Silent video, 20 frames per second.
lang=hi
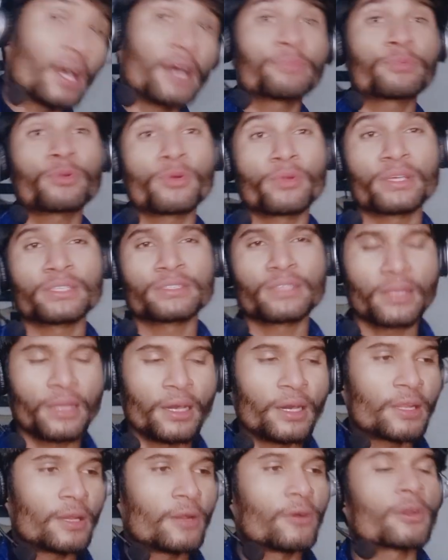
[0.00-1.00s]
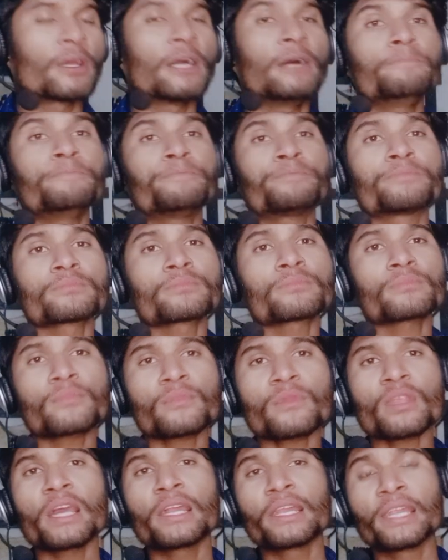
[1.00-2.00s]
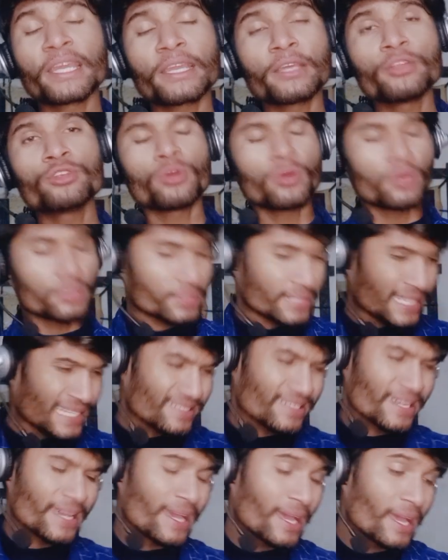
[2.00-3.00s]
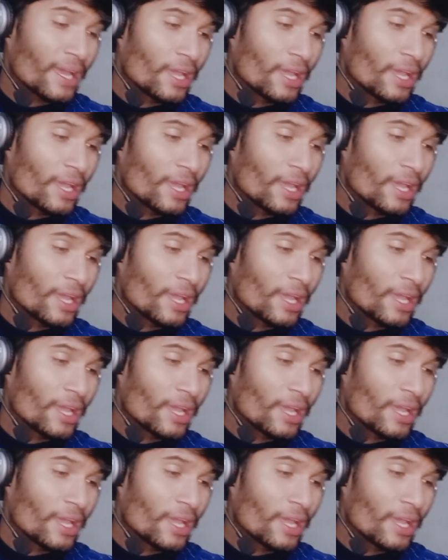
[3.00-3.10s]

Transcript: आपको नज़र आ रहा होगा लेकिन जो सच है